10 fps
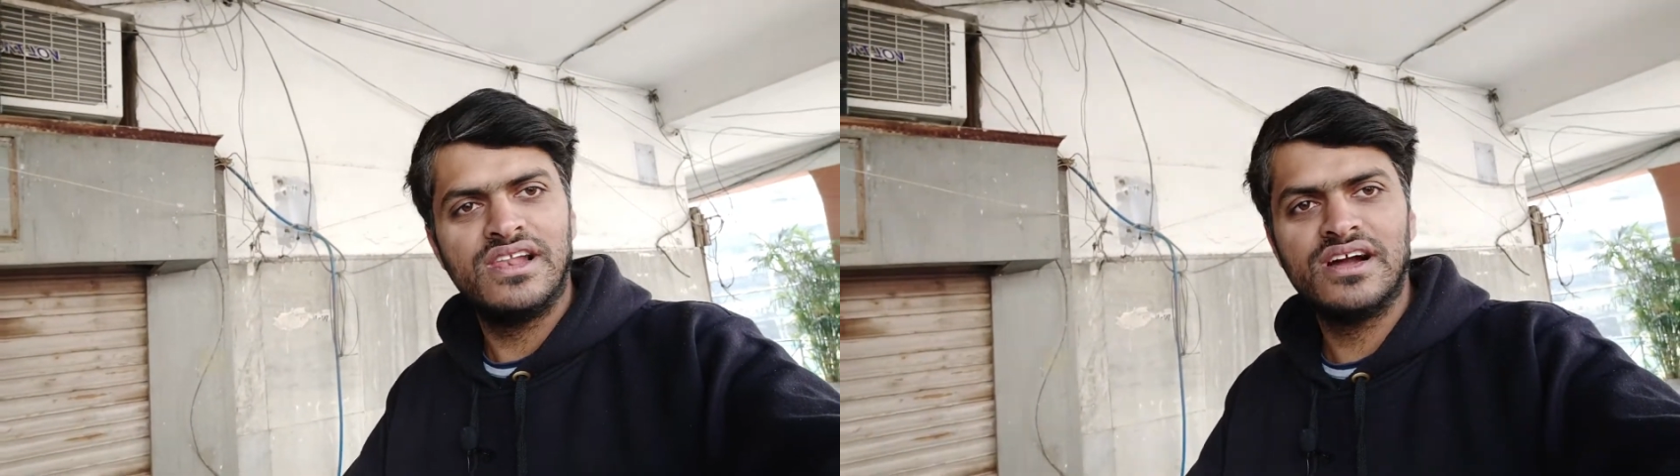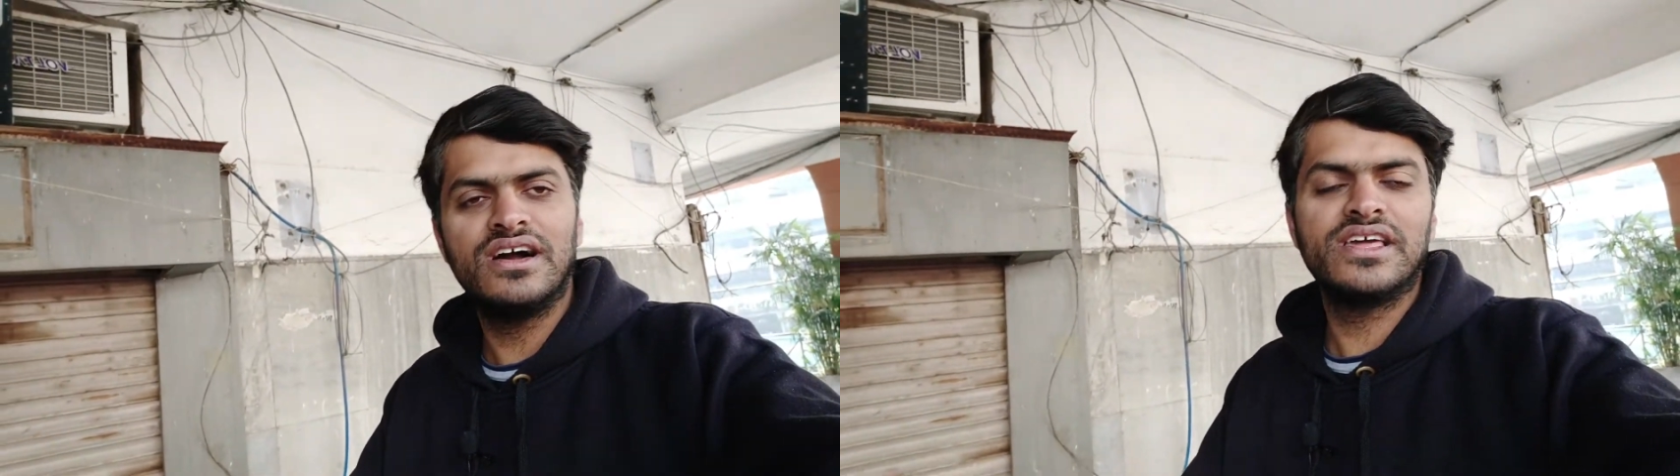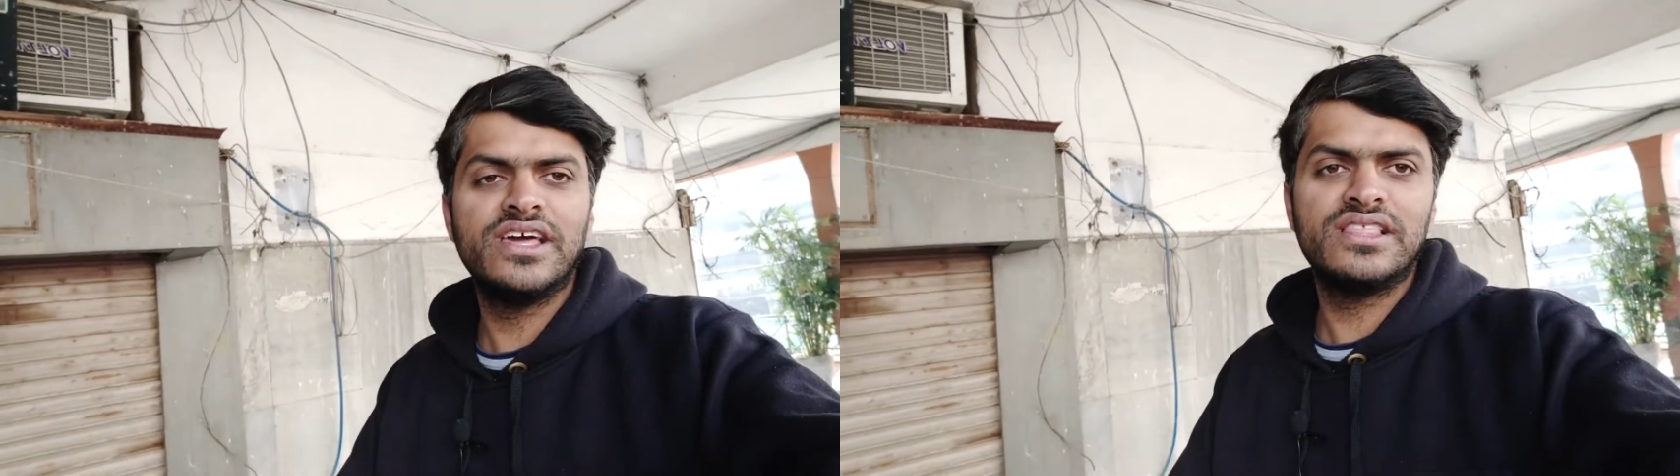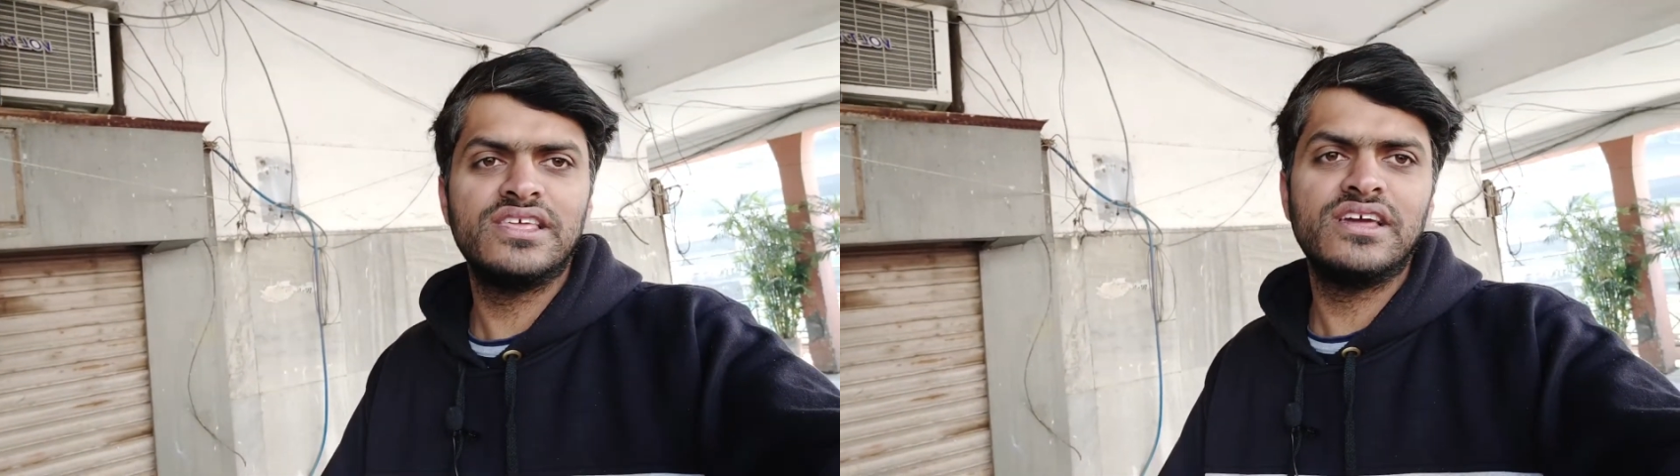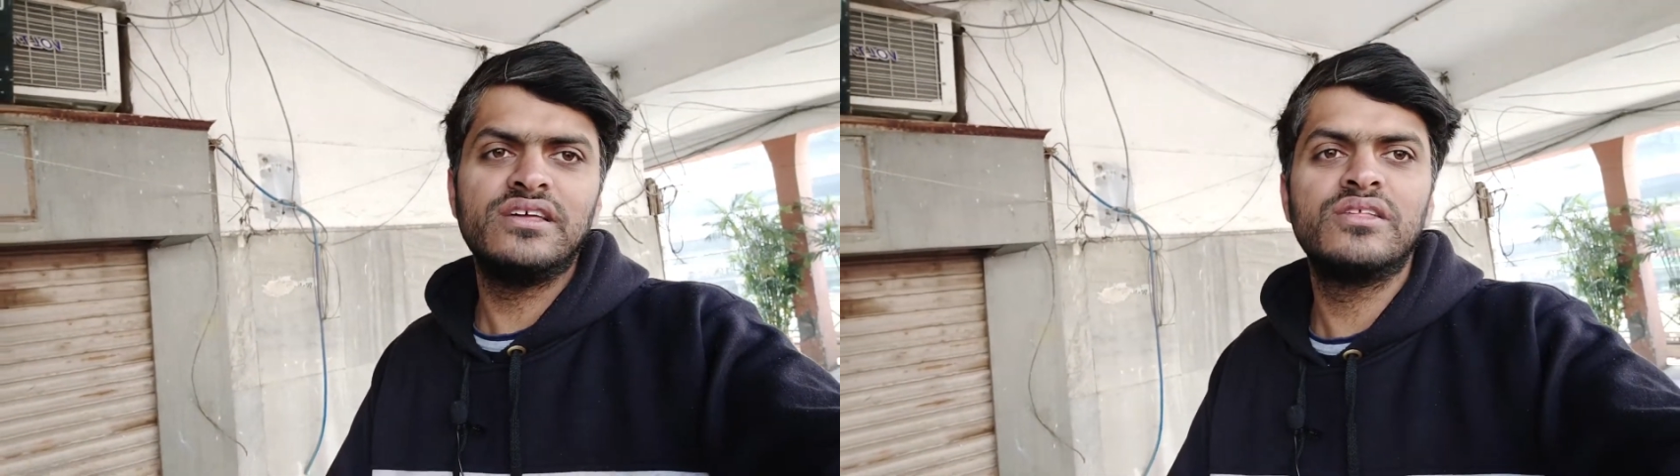लगा के
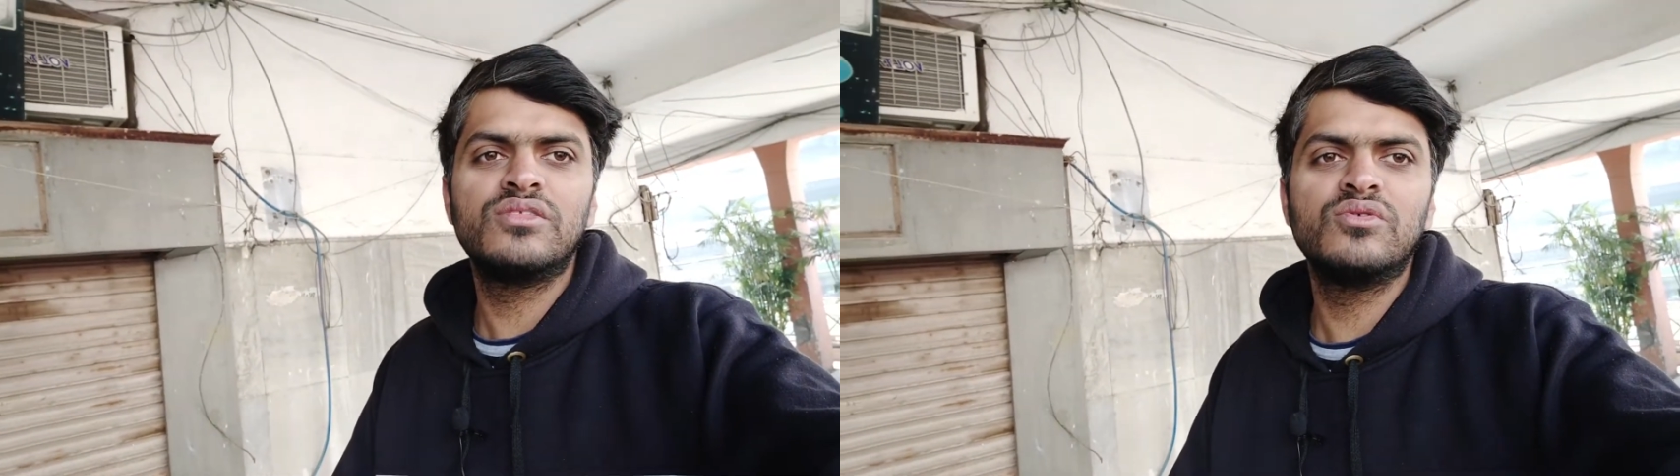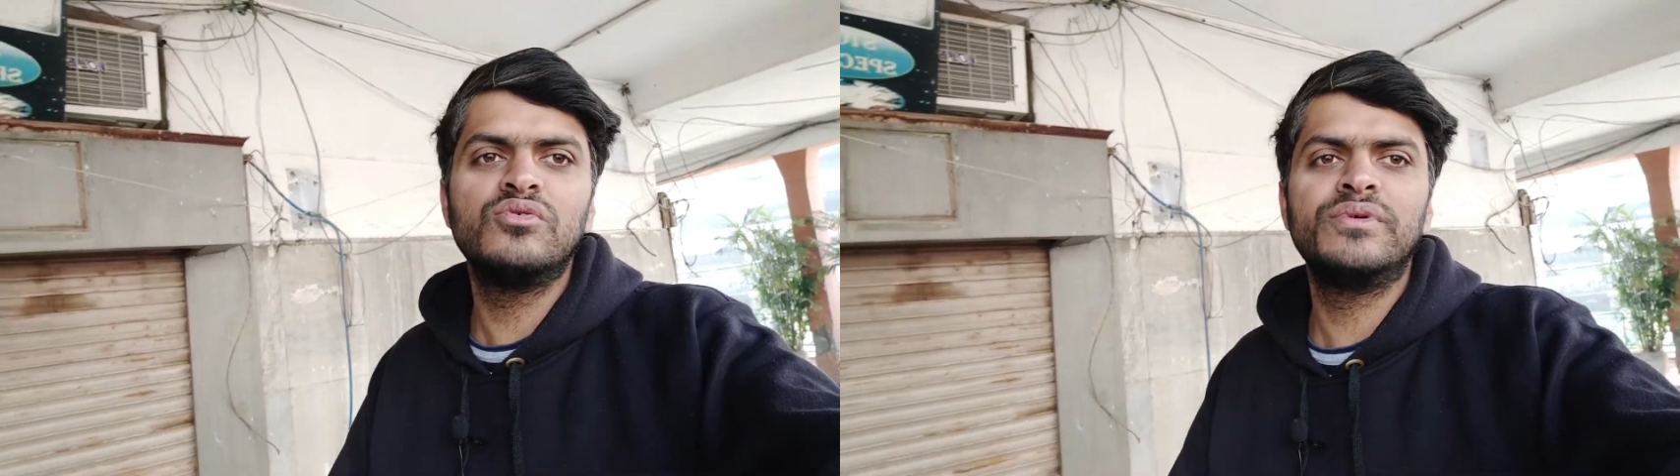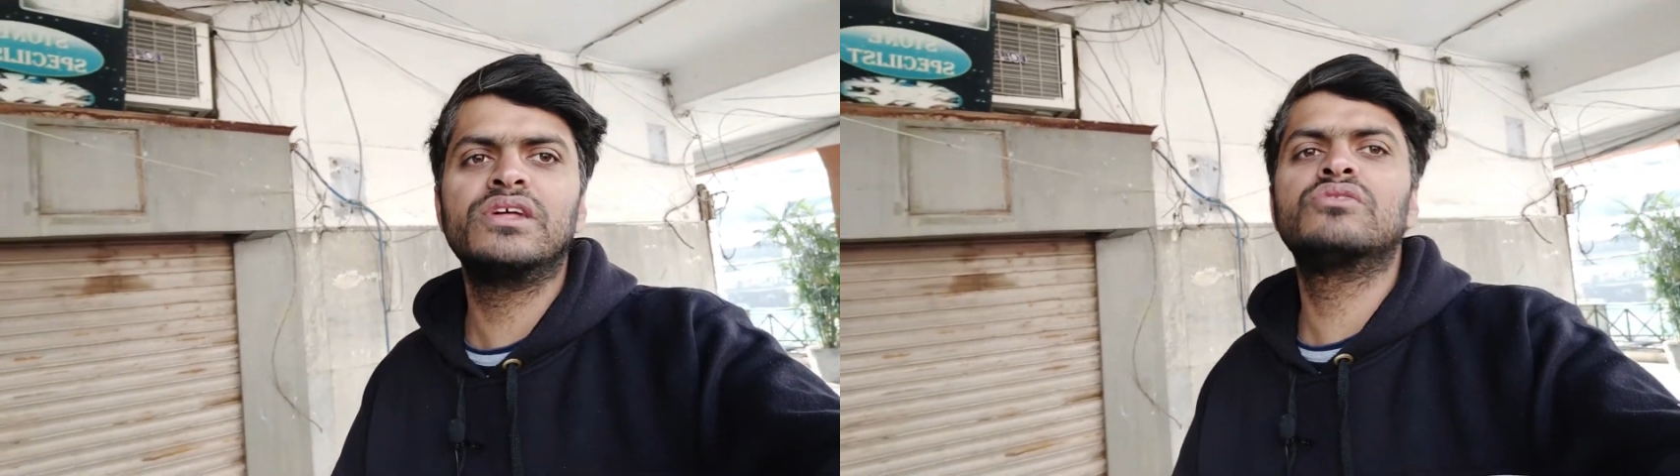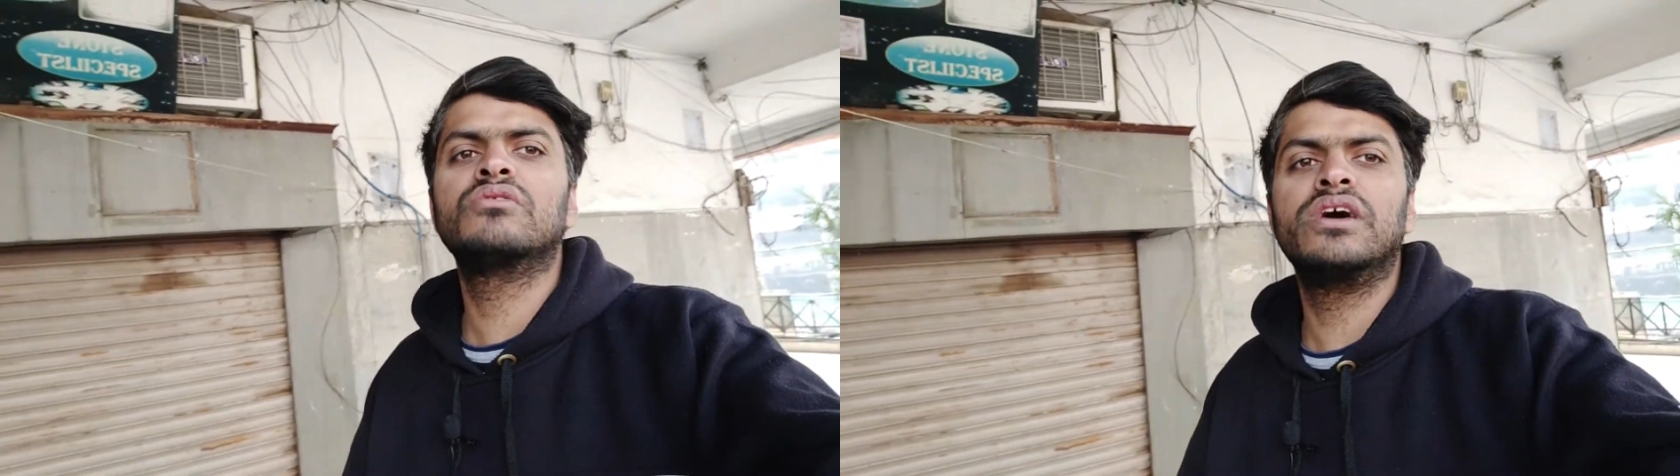आते हैं तो मेरा